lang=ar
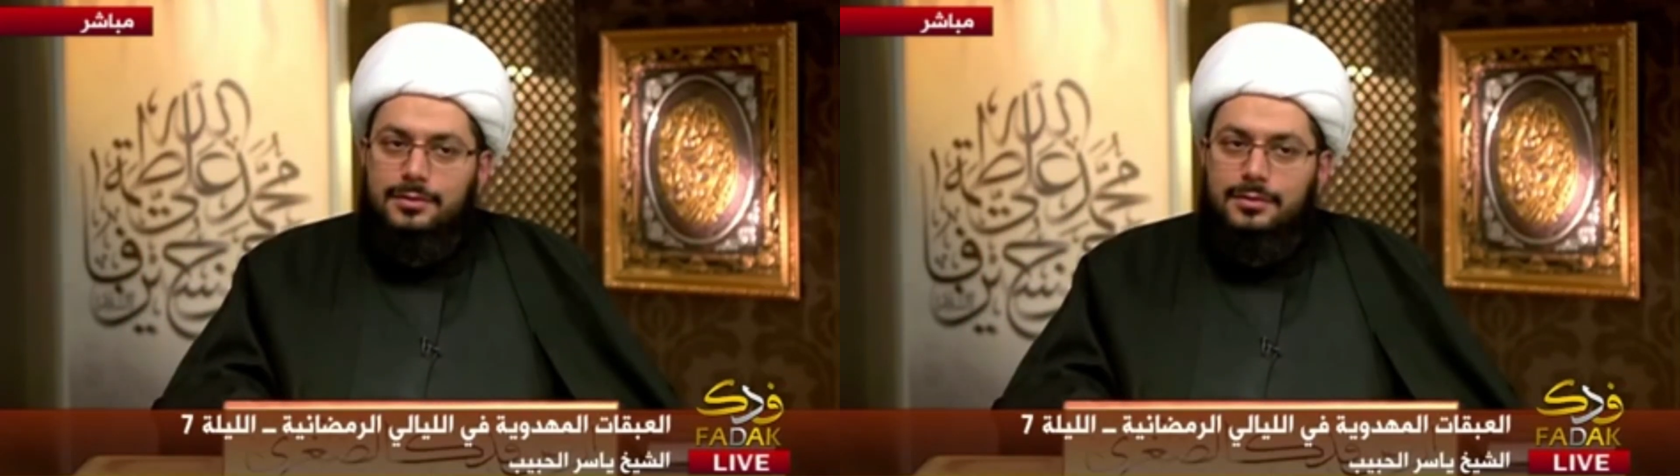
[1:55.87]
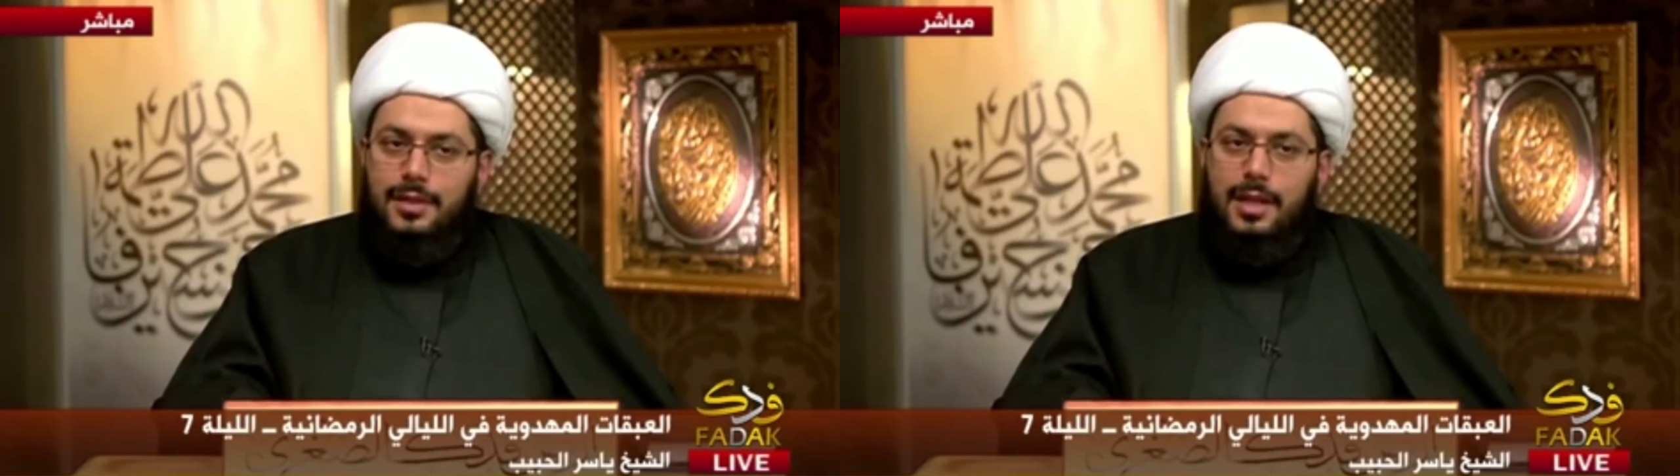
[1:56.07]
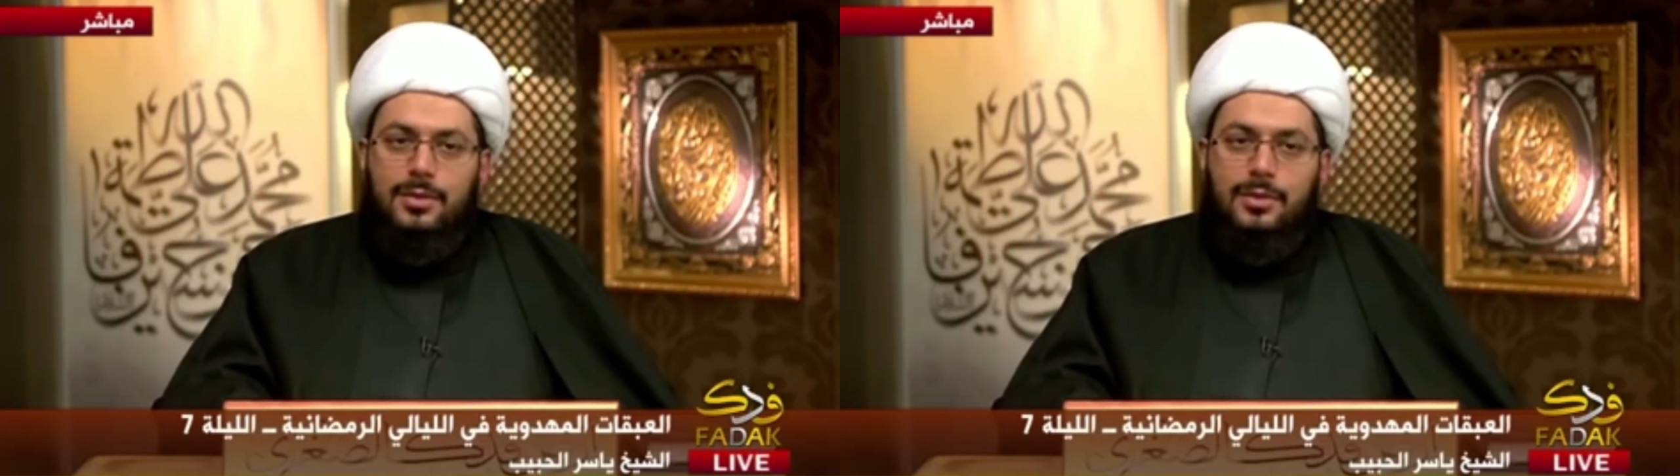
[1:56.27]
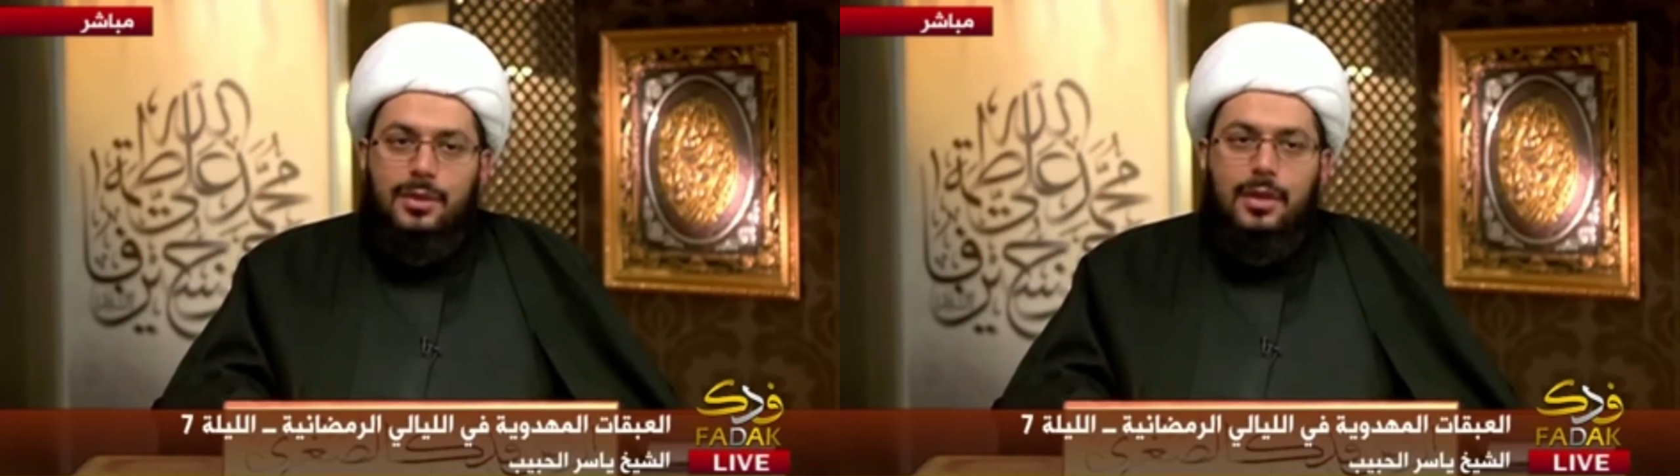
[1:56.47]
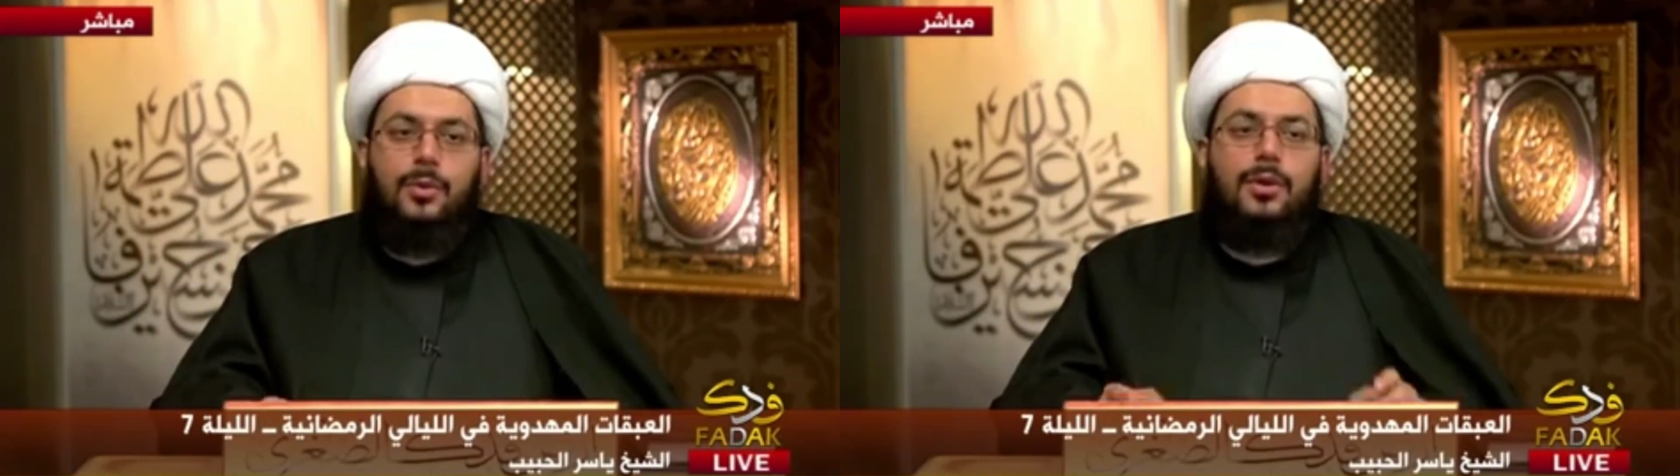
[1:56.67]
أيك
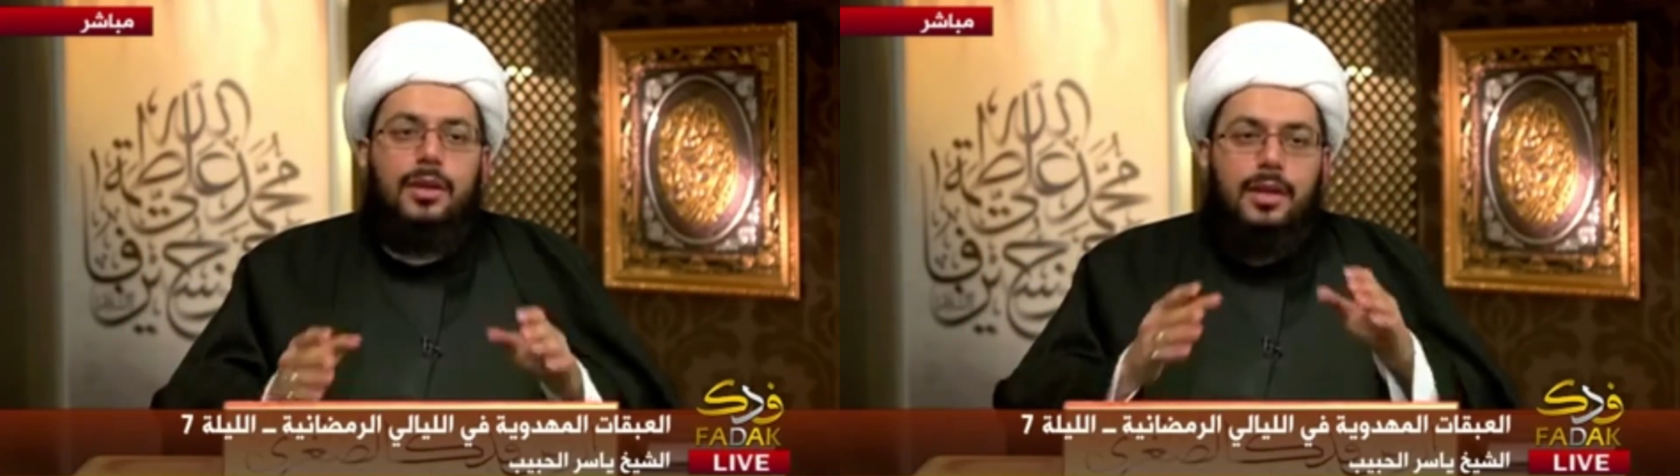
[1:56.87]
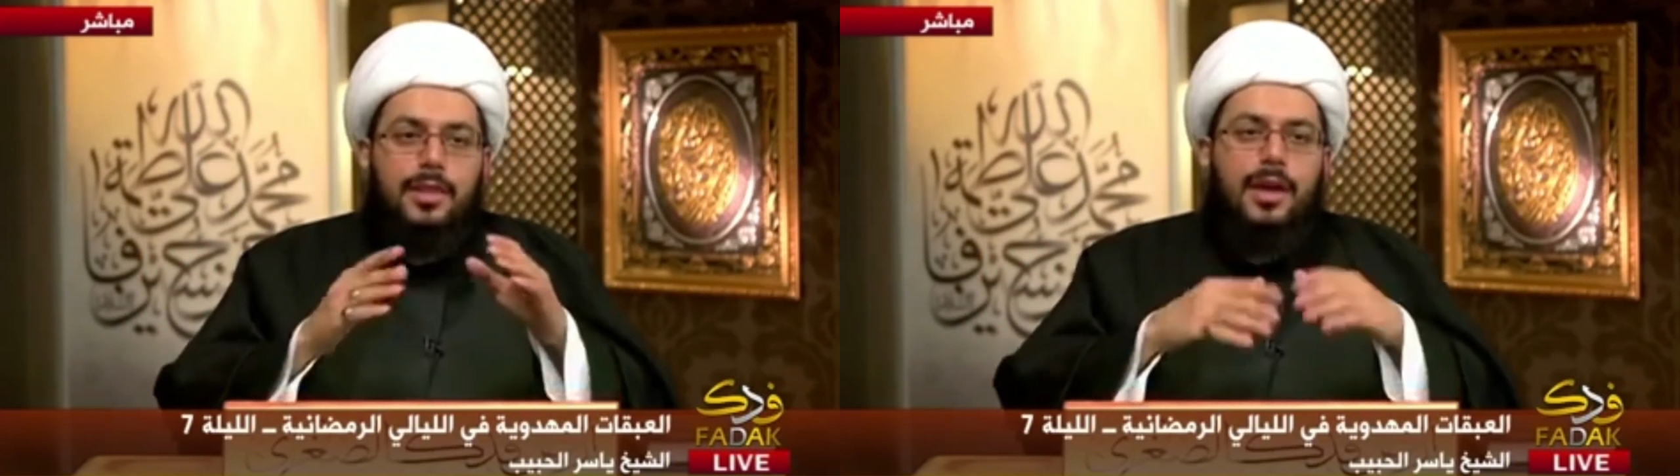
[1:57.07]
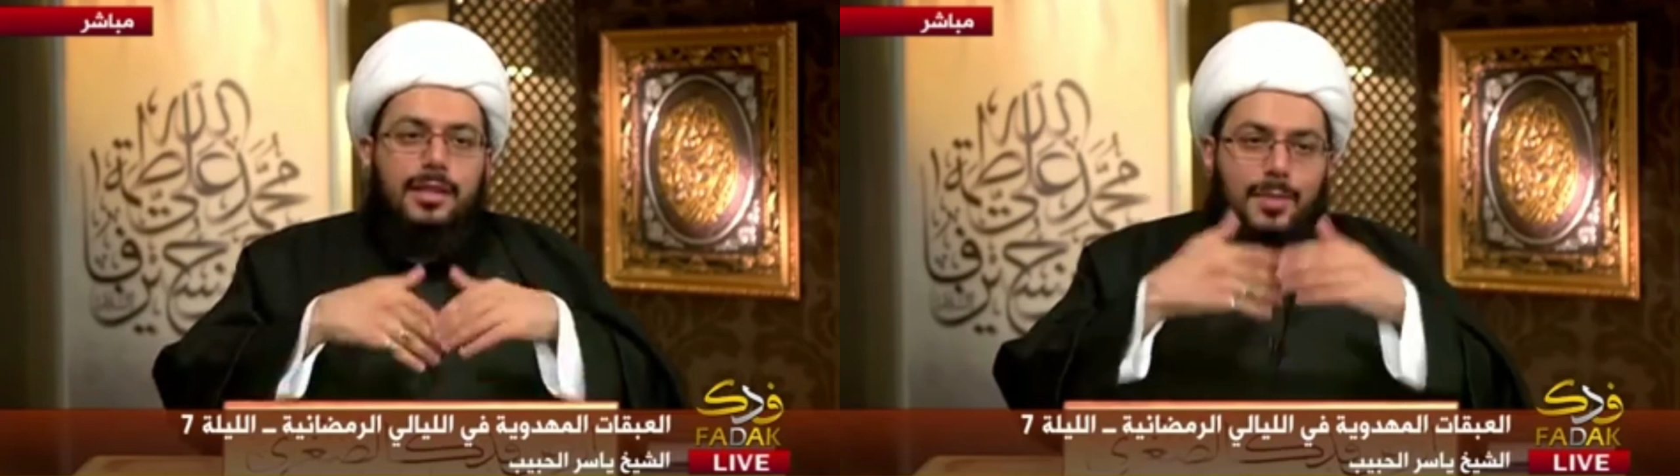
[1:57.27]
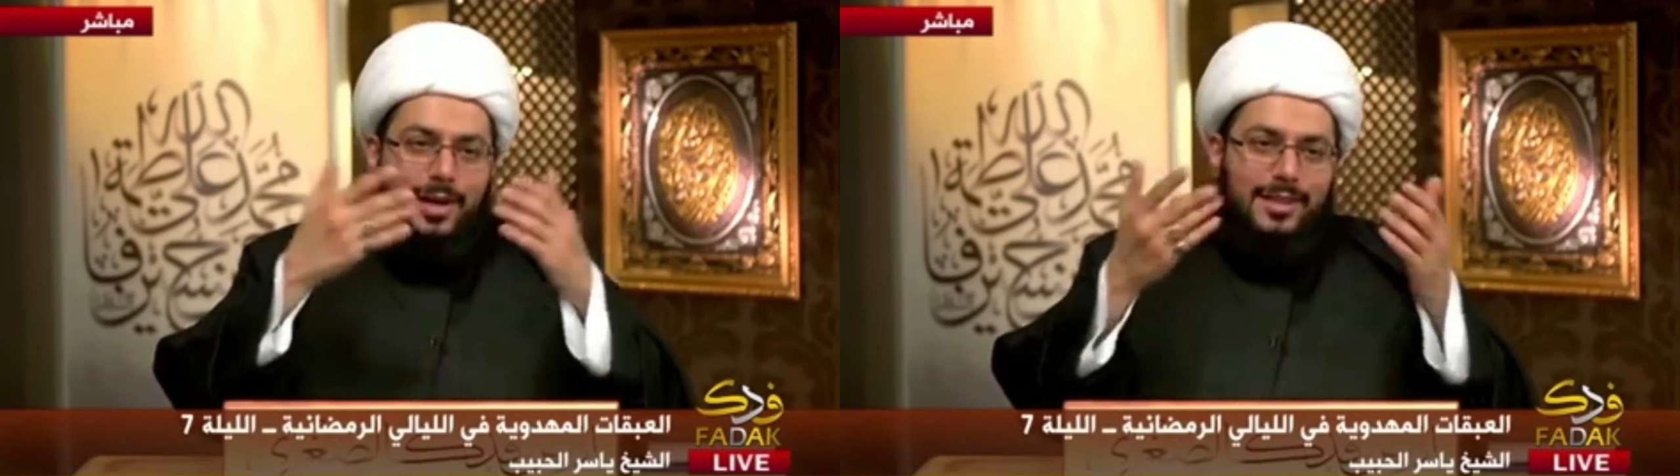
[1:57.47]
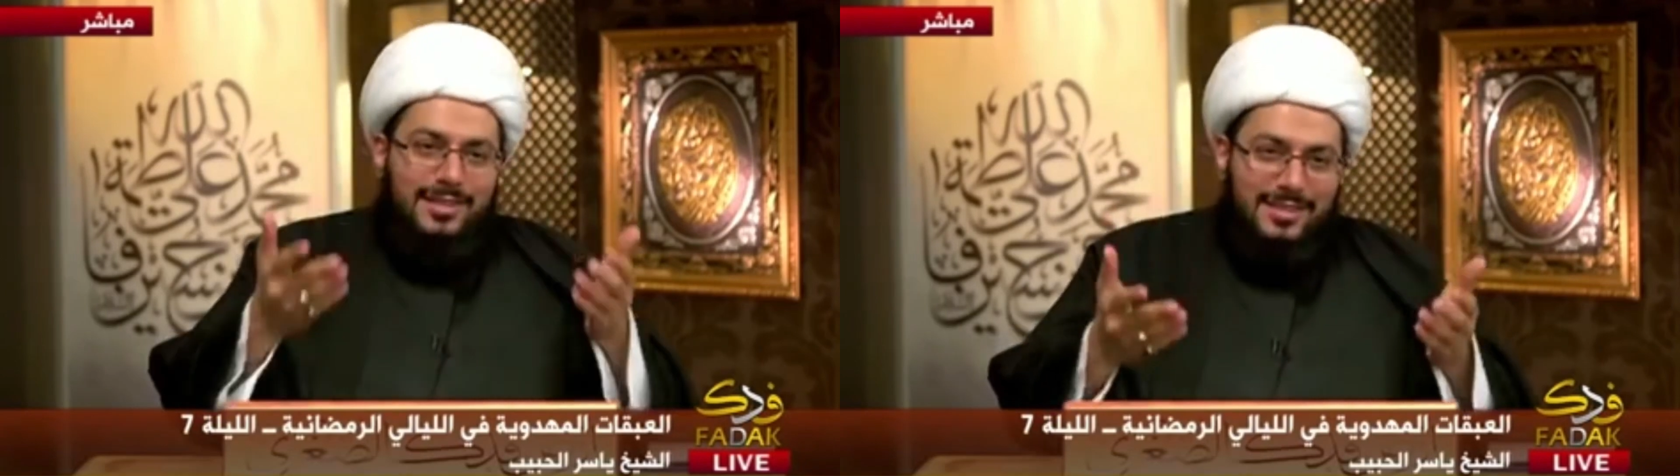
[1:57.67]
إذا طبعا